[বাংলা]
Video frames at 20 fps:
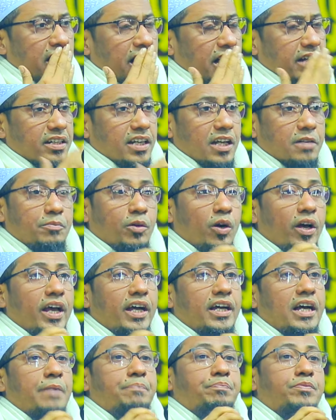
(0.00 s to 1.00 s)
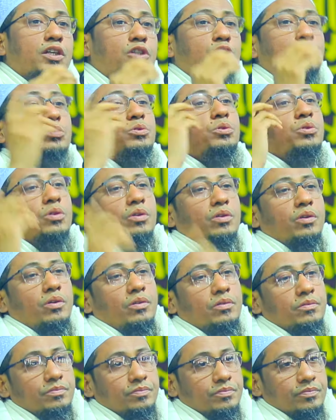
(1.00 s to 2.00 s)
আল্লাহর ভয়ে কাঁপতে শুরু করল
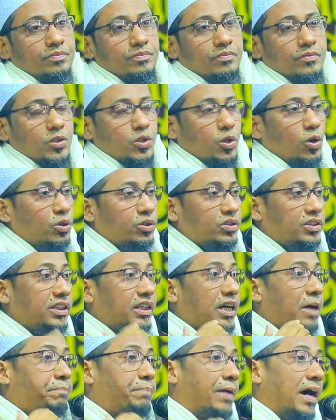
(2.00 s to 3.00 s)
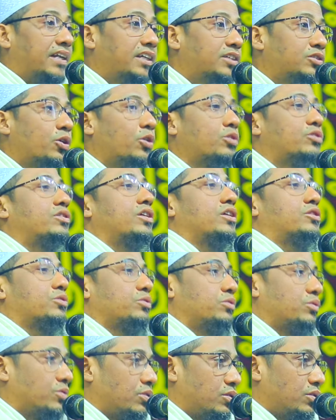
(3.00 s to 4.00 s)
চোখ দিয়ে পানি ঝরতে
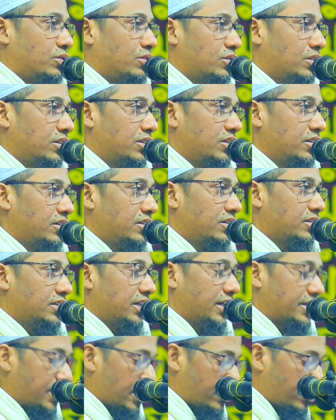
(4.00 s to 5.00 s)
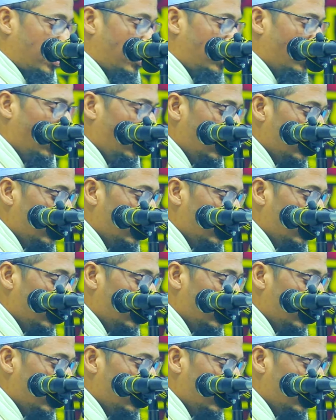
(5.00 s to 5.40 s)
শুরু করল এটা ছিল